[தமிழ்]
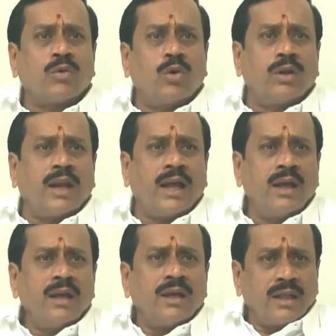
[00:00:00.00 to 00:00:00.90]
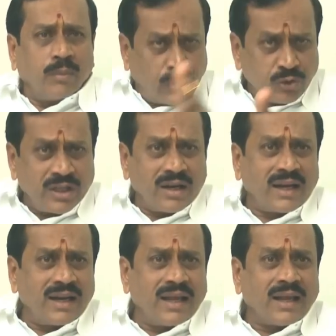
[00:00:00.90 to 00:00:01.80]
கோடில் ஏதாவது ப்ரொவிஷன்
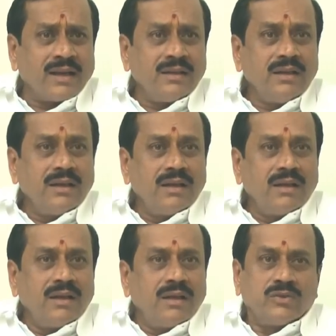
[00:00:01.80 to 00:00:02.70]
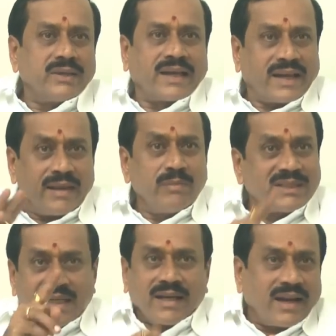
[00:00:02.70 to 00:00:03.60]
இருக்கான்னு சி க்ரைம்
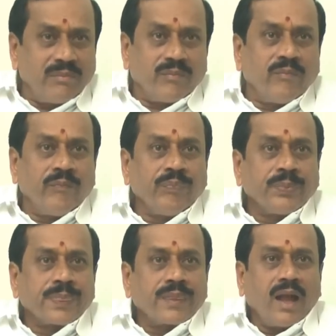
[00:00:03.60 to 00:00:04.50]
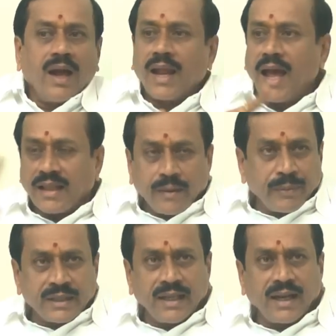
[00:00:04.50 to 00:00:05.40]
இஸ் அ க்ரைம் ஆனால் அதை
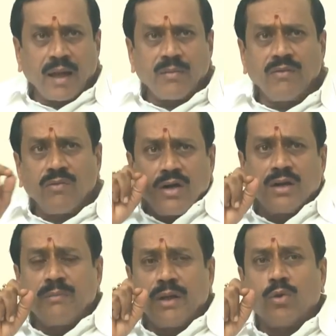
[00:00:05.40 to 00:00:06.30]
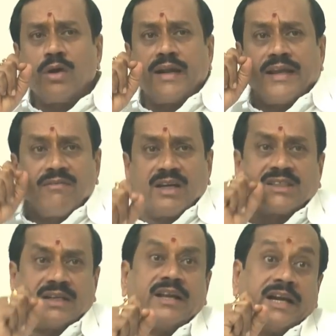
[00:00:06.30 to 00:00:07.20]
பற்றி இல்லாமல் வேணும்னே ஒரு
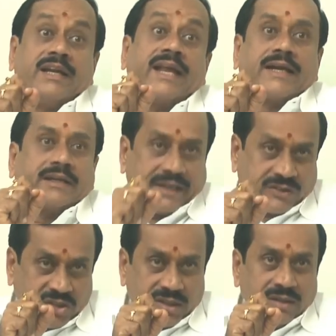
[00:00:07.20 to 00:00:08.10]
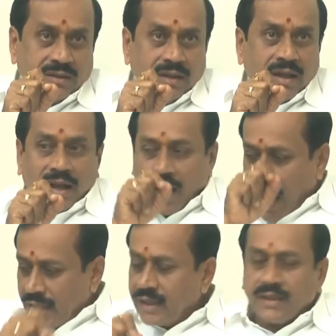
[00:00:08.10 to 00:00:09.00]
டைவர்ஷனரி டாக்டிக்ஸு
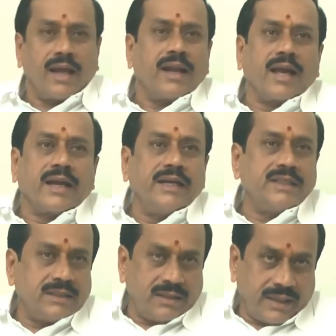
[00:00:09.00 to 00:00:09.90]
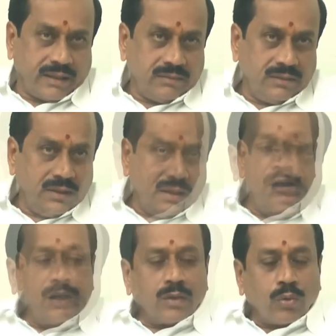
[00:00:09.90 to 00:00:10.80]
அதைத்தான் நான் கண்டிச்சிருந்தேன்
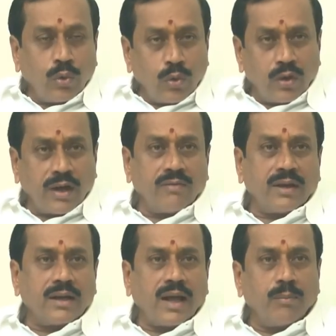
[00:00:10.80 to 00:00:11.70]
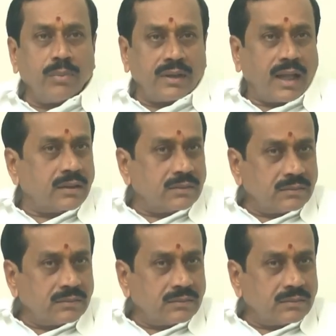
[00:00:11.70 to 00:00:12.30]
கொன்றவர் அம்புதான்